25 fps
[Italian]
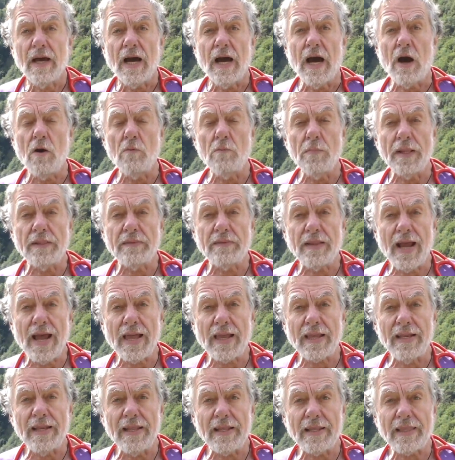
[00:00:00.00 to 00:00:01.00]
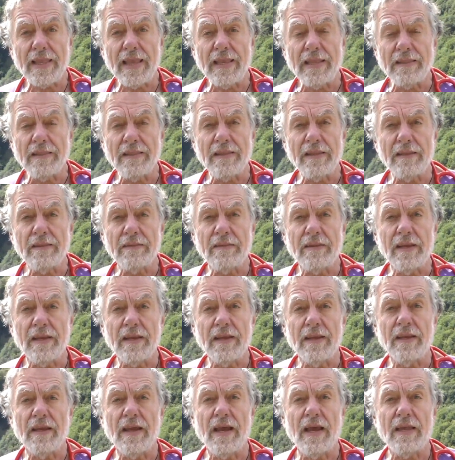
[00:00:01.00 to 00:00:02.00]
aumentare le
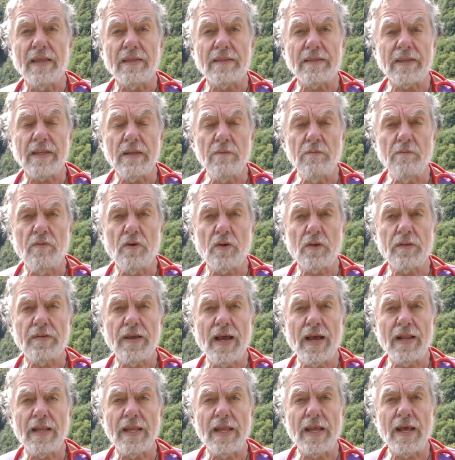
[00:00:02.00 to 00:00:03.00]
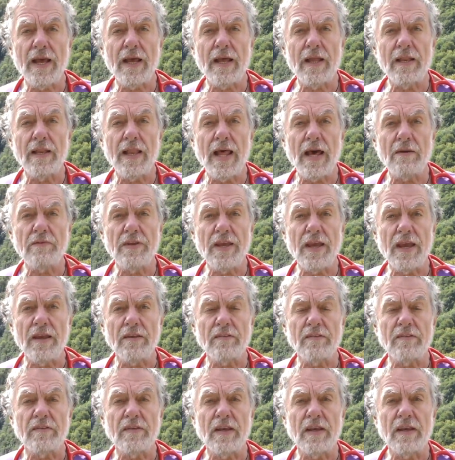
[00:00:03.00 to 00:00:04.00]
rendite, rinforzare
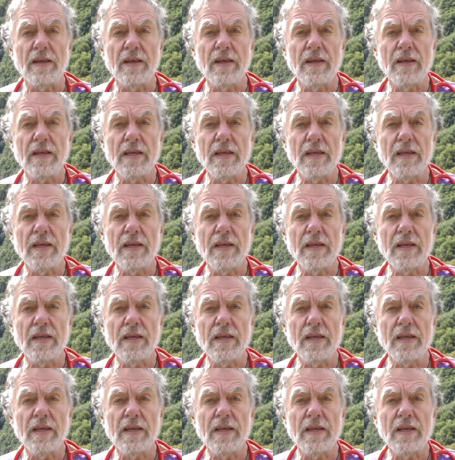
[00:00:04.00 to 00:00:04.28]
l'AVS,